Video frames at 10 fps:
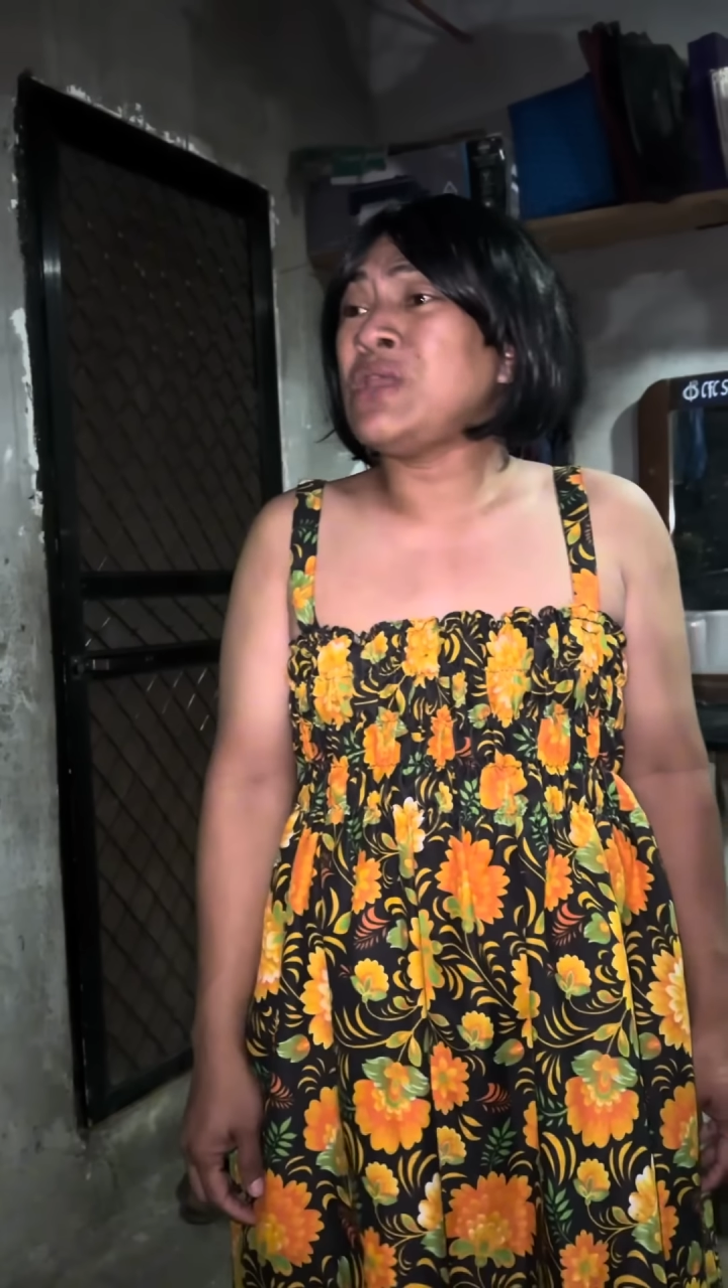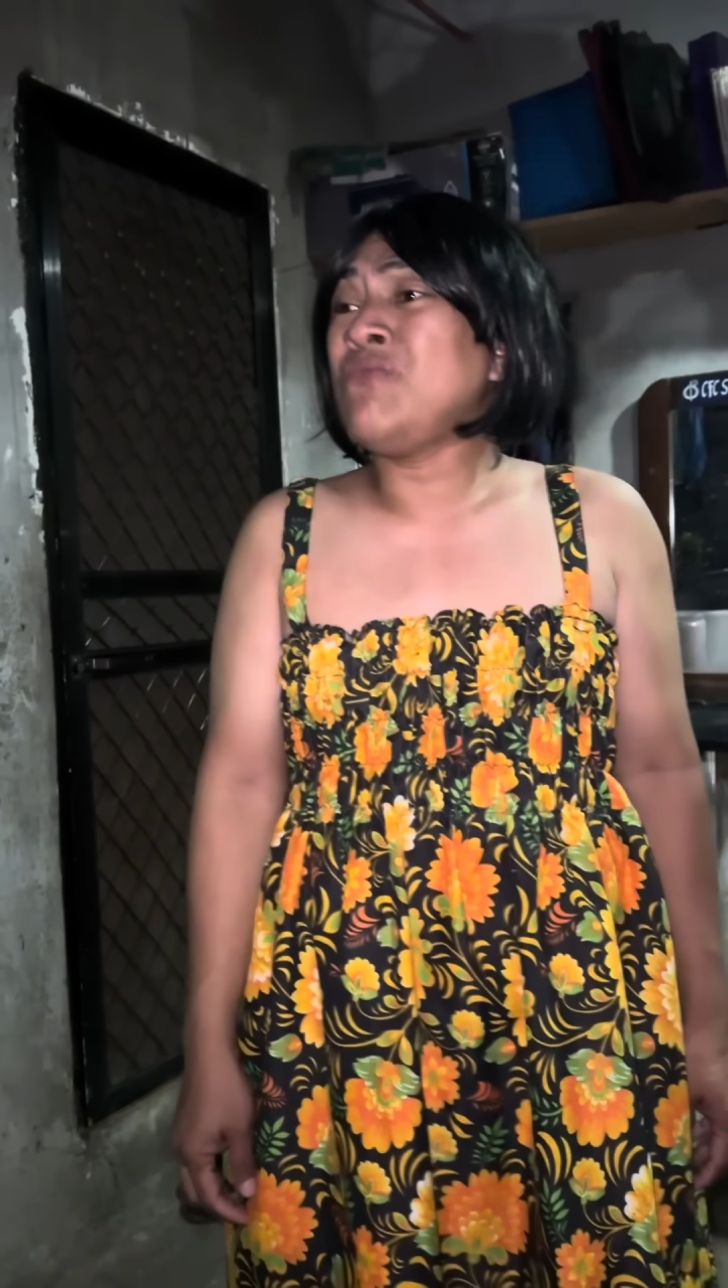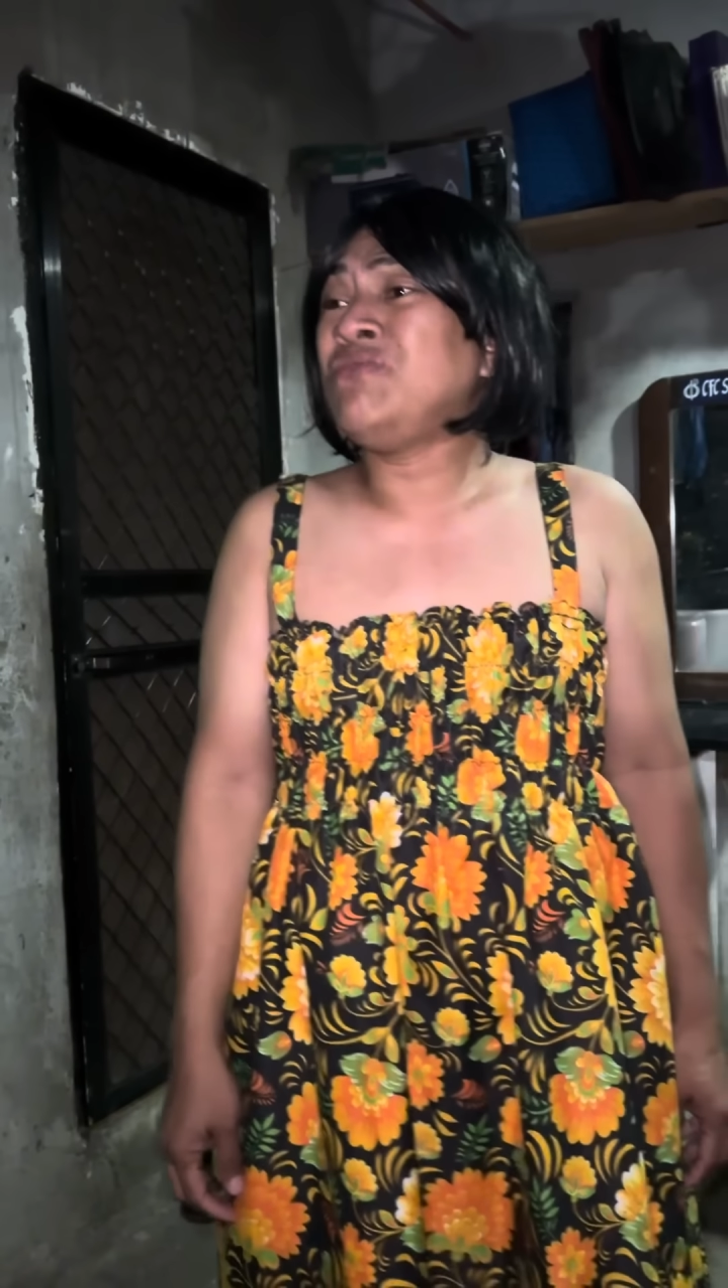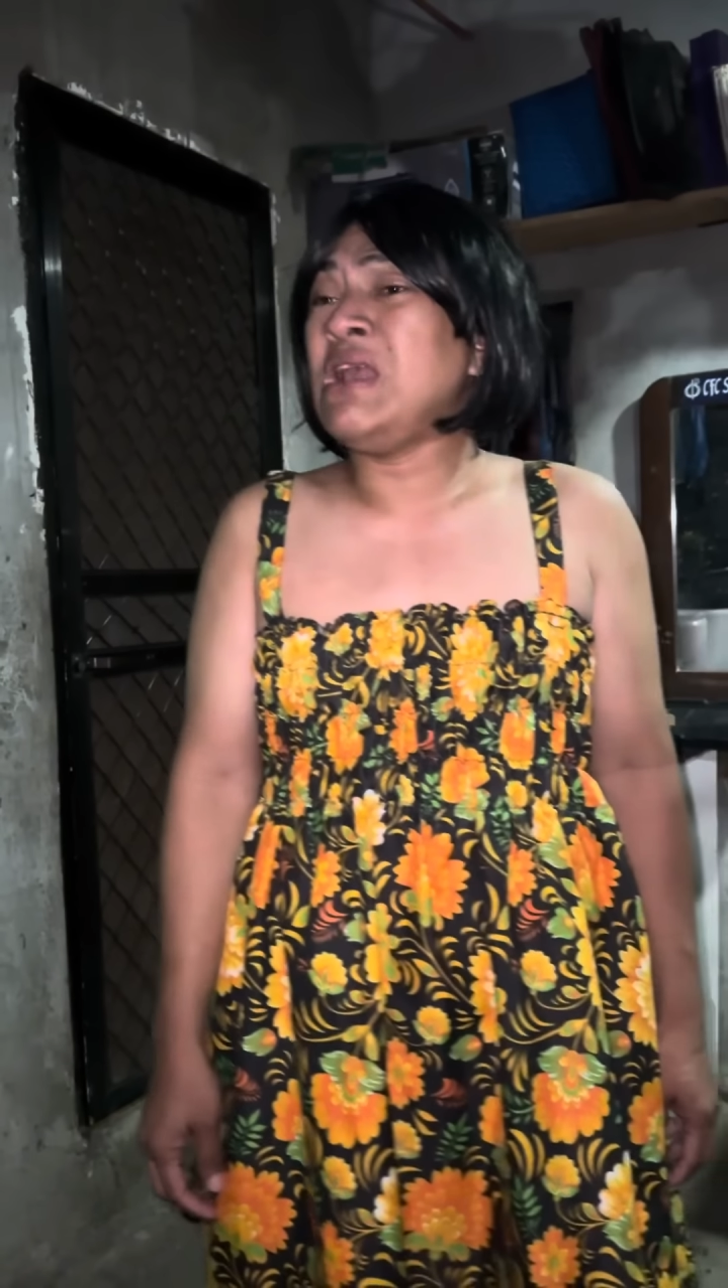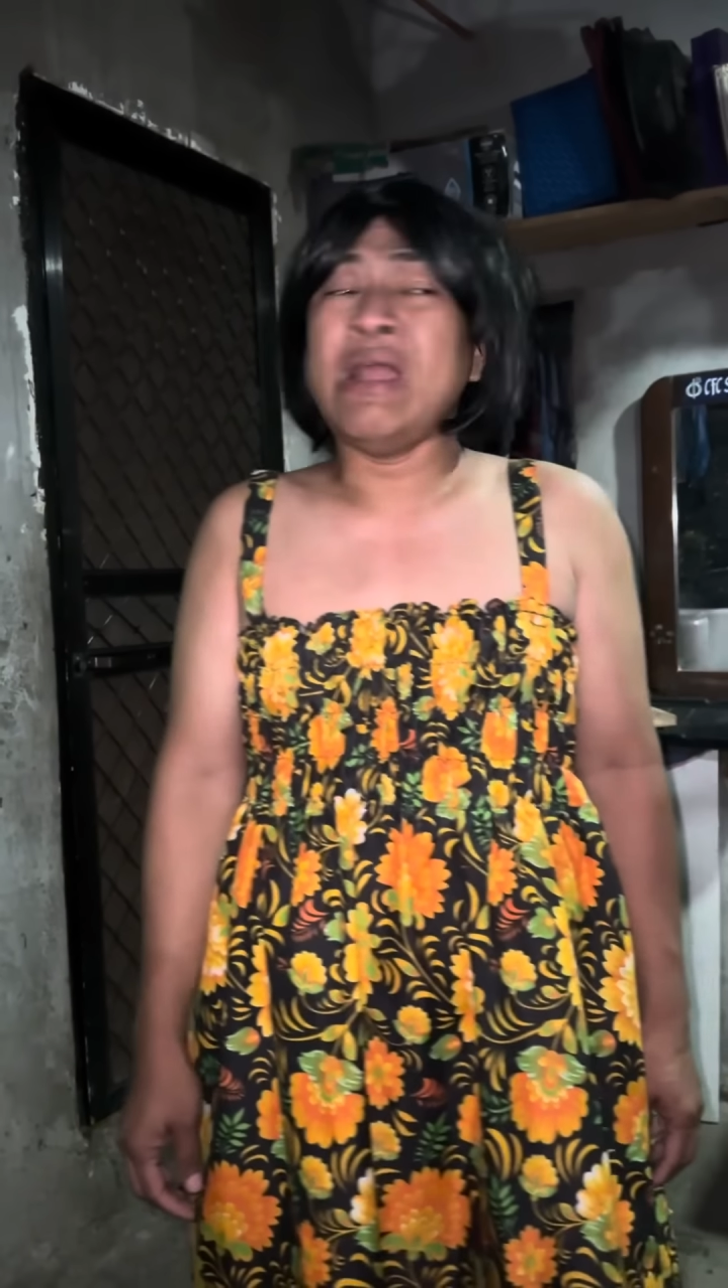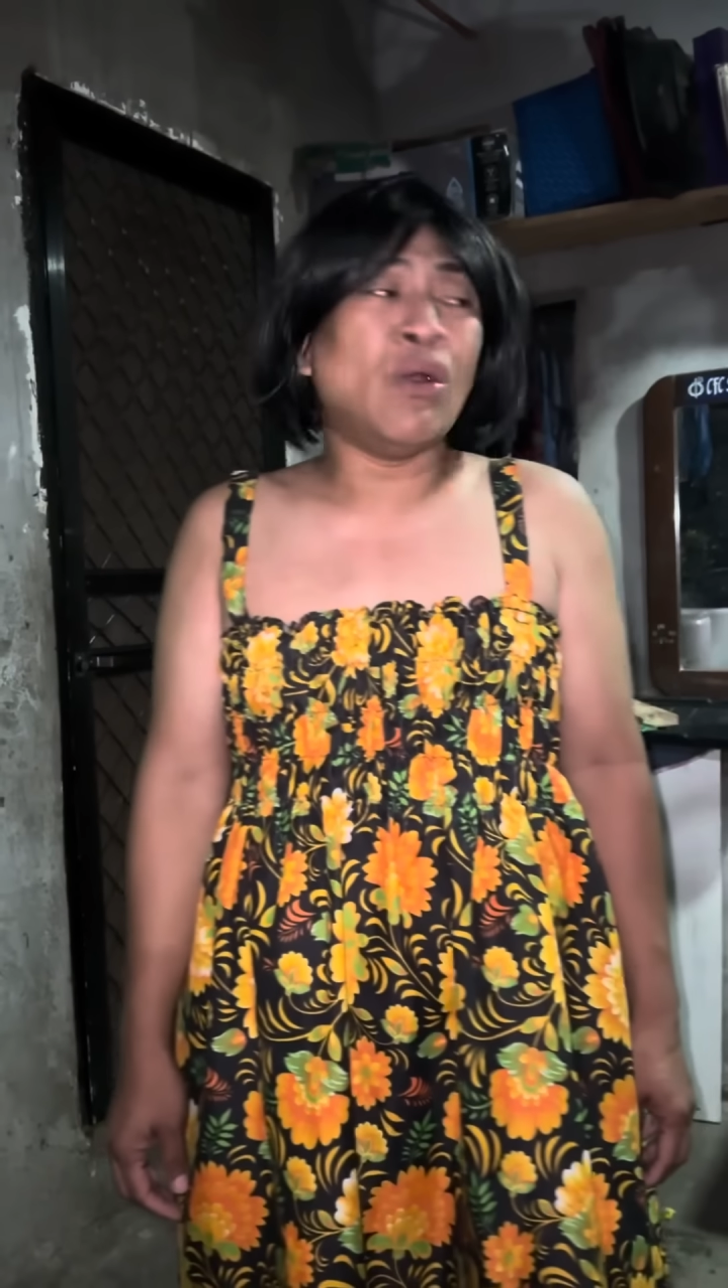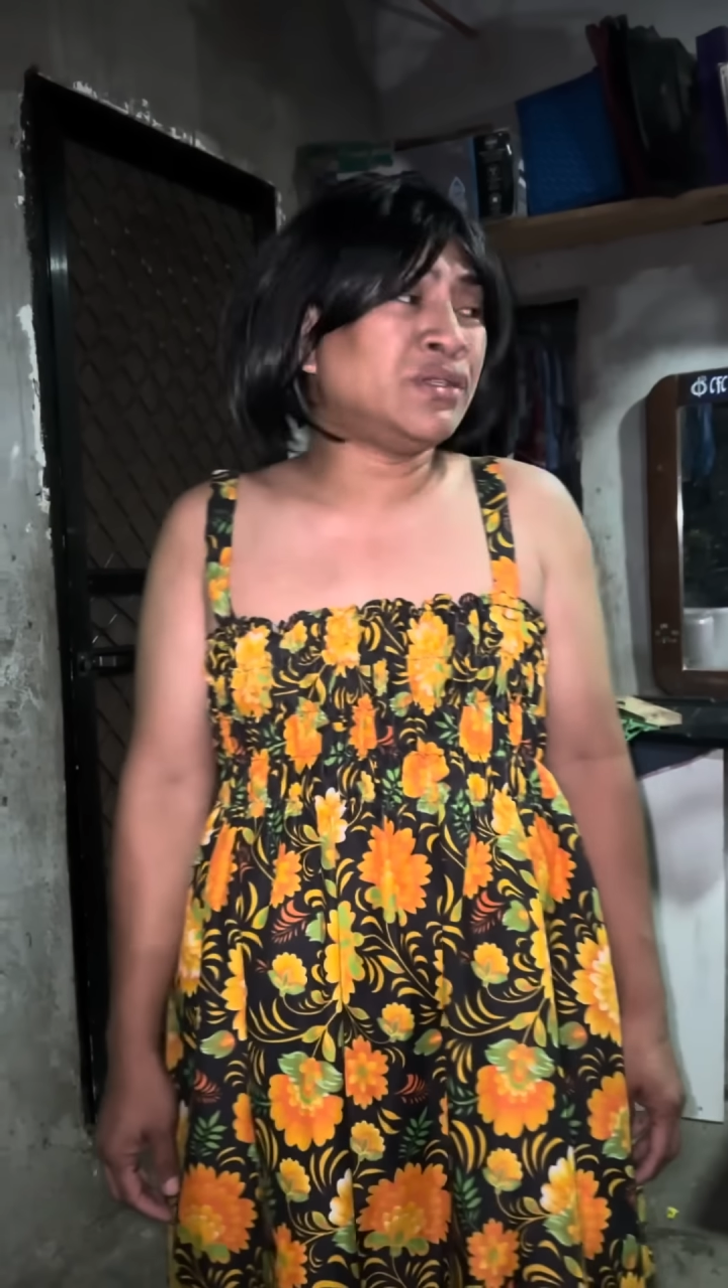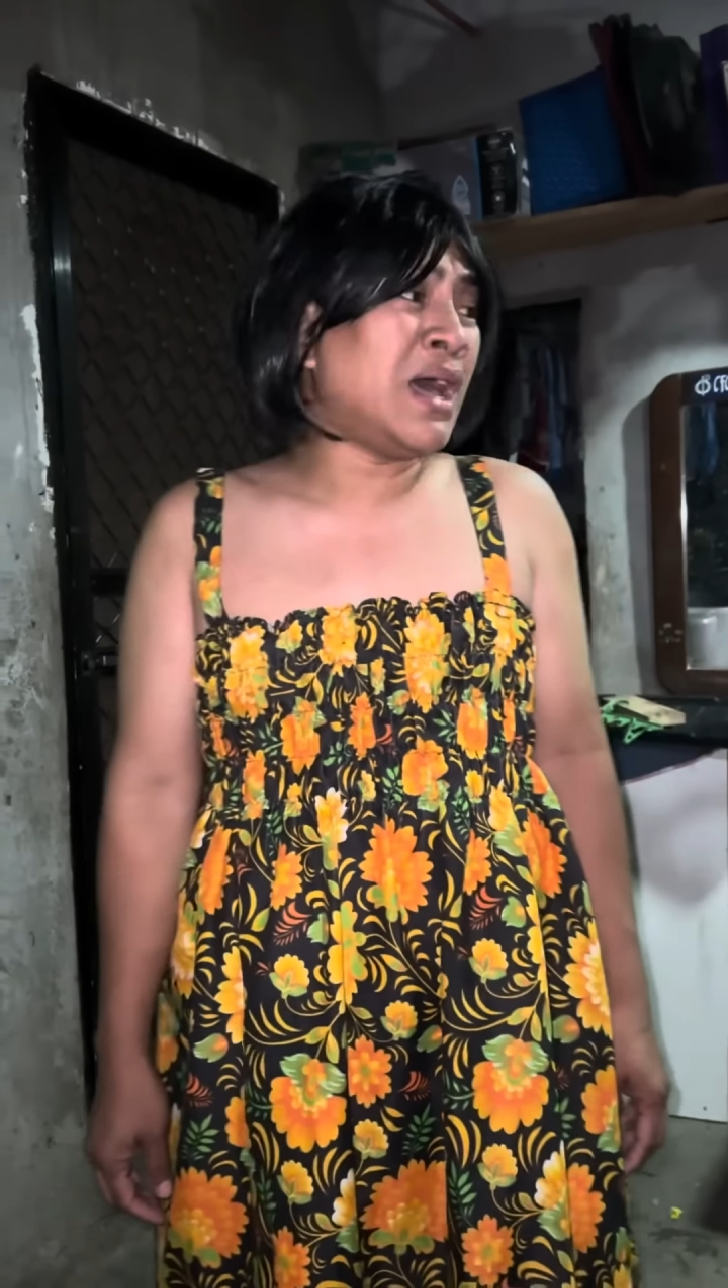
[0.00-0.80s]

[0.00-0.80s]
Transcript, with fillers: hindi ilaw ko sa